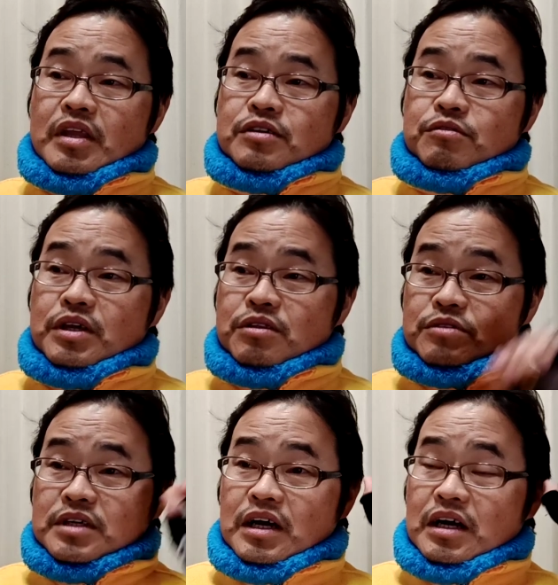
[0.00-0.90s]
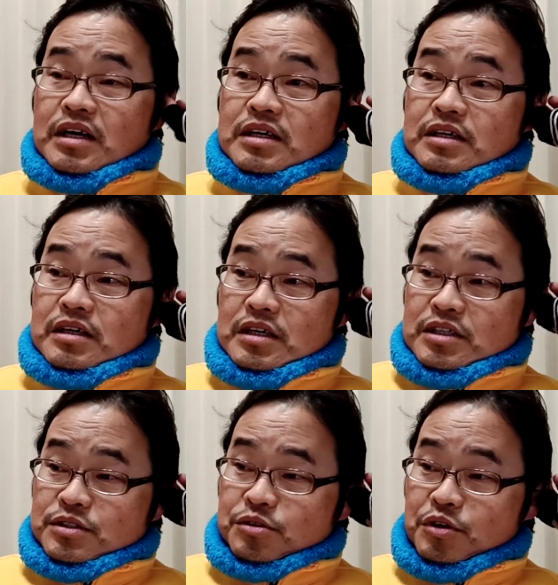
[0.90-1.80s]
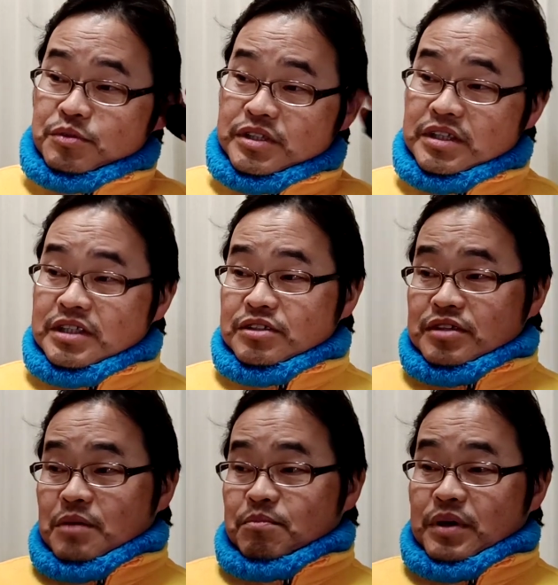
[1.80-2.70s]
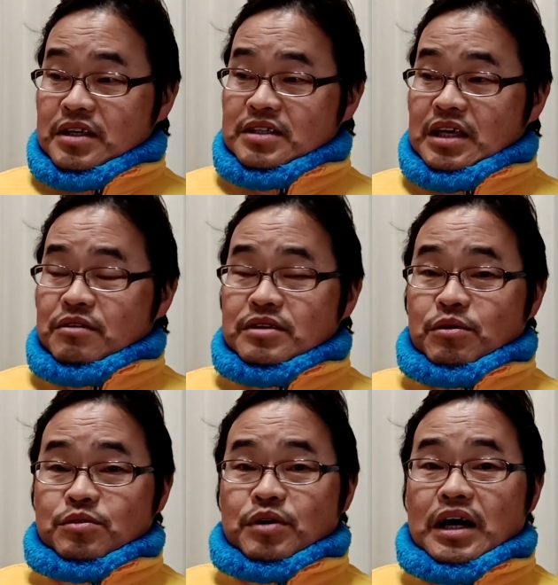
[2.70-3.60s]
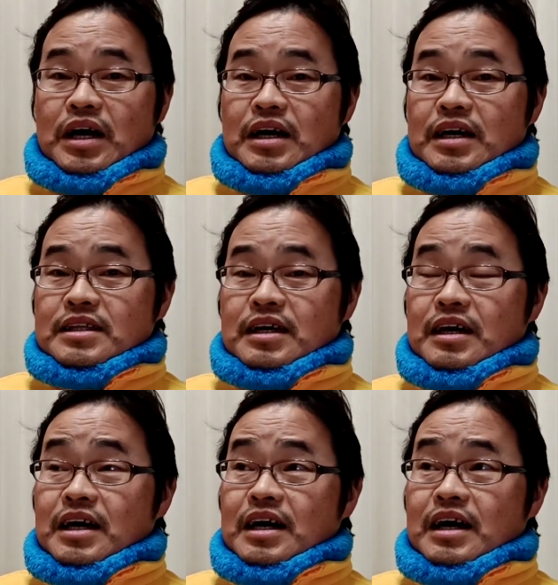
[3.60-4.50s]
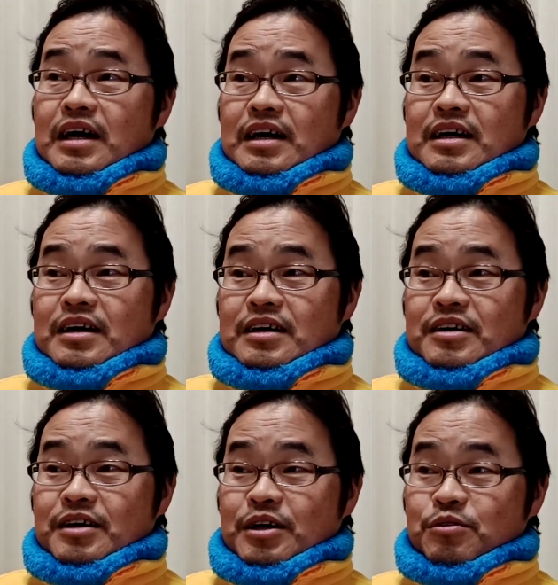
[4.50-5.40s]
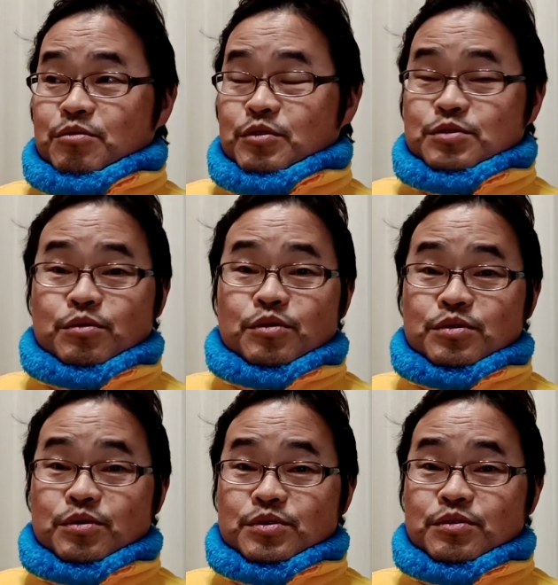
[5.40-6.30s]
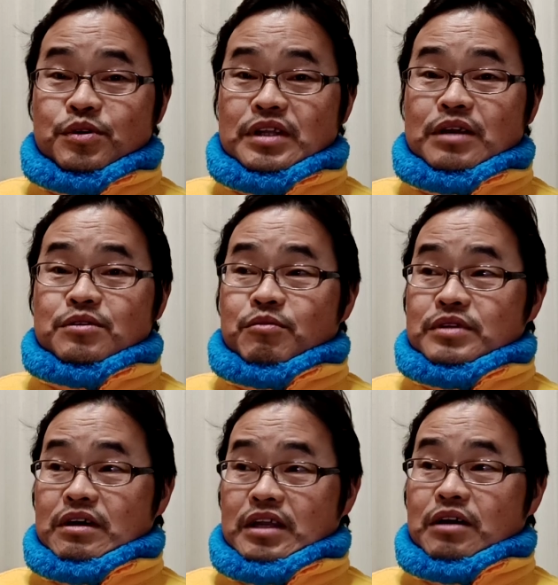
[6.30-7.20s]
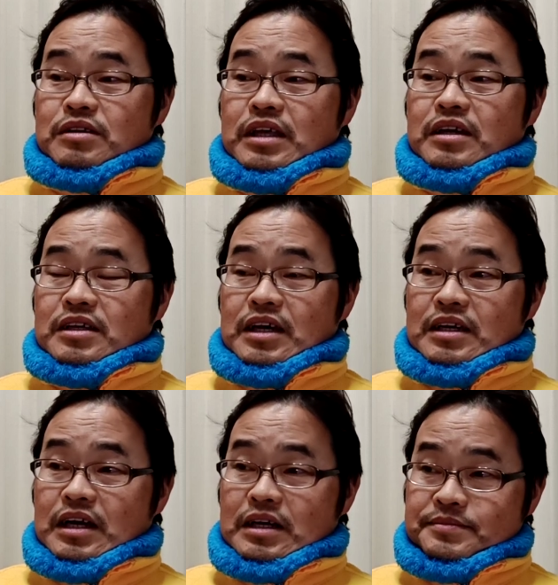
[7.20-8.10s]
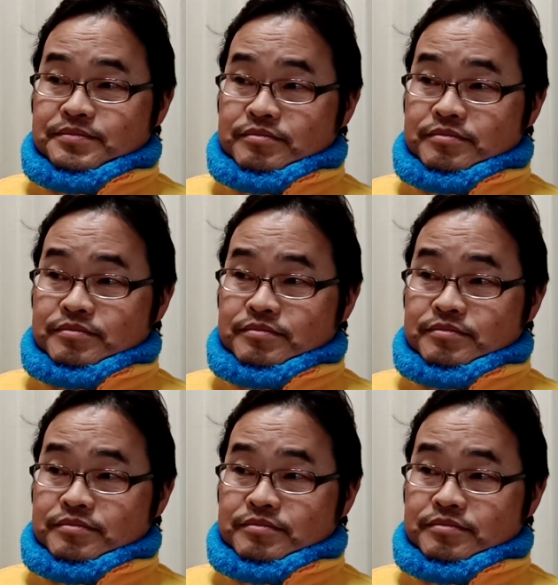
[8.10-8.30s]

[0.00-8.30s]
それとさ、ストーブ1日つけっぱなしでいるってことを考えたら、あの、もう相当お得になると思うんだよね、電気代が。